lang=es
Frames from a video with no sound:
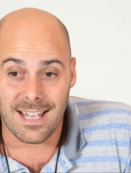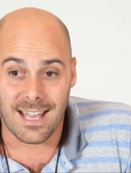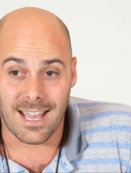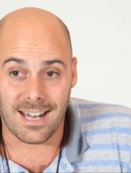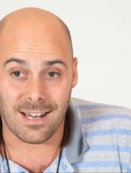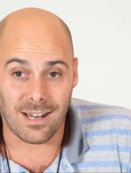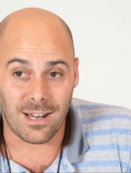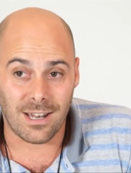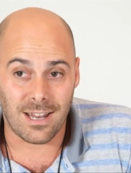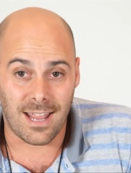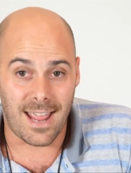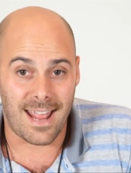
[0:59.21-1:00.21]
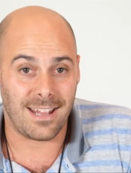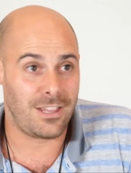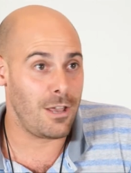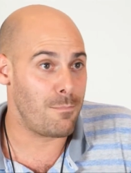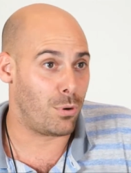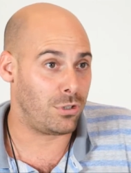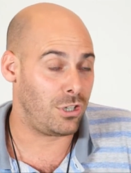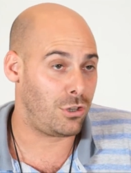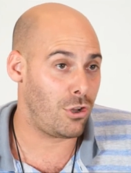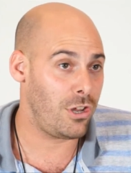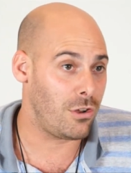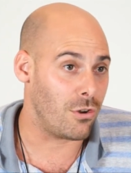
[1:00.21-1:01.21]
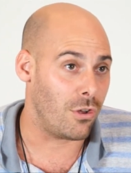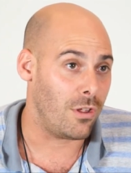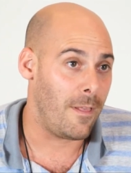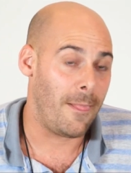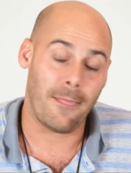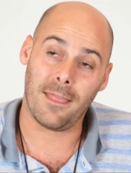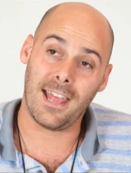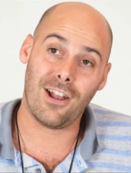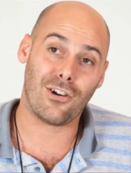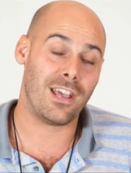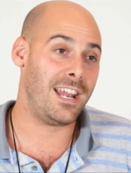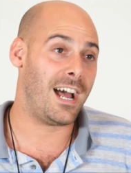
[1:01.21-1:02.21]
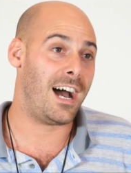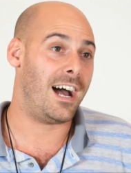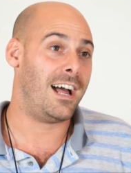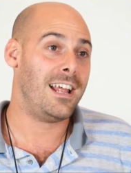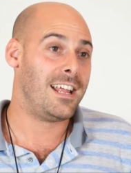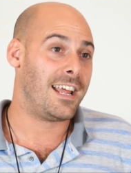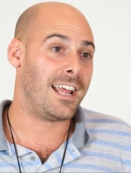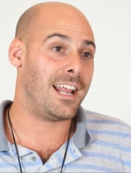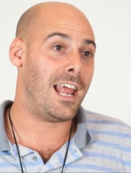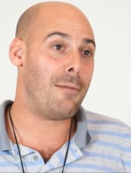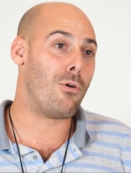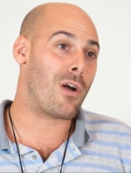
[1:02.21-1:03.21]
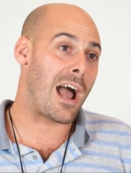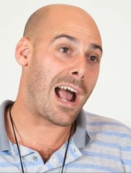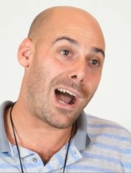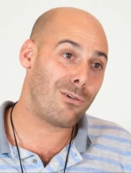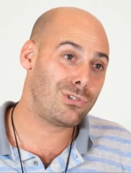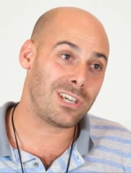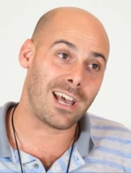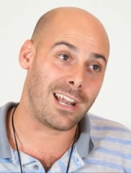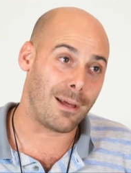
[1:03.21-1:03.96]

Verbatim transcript: en tiempos históricos de lo que era la época gaucha en